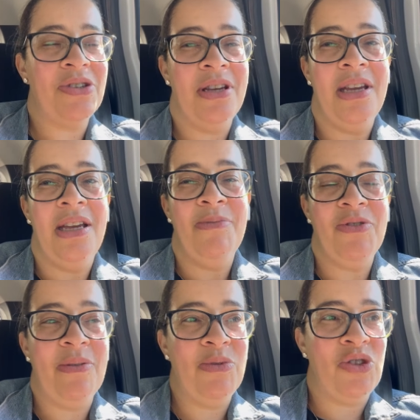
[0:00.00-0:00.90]
Depois
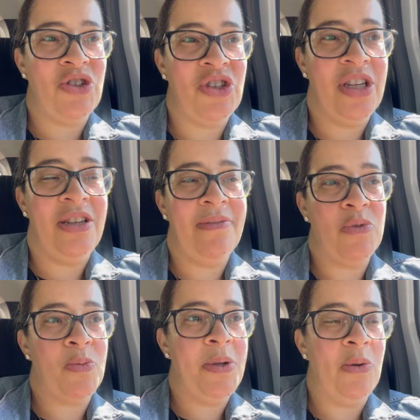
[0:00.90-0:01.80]
vamos descer,
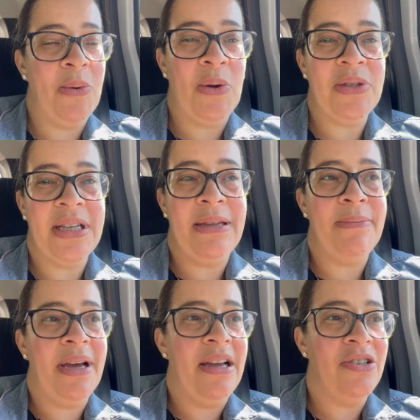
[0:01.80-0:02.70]
vamos comer alguma coisa lá
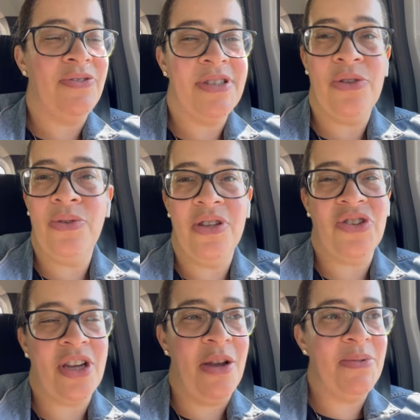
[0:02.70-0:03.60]
embaixo, fazer tudo nas
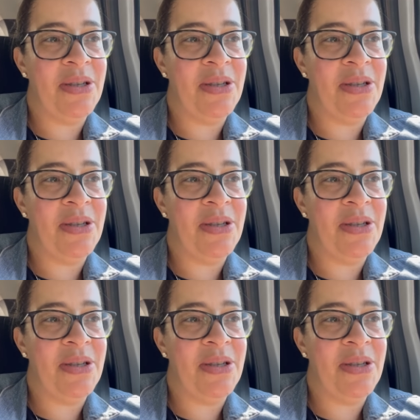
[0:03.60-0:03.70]
calmas.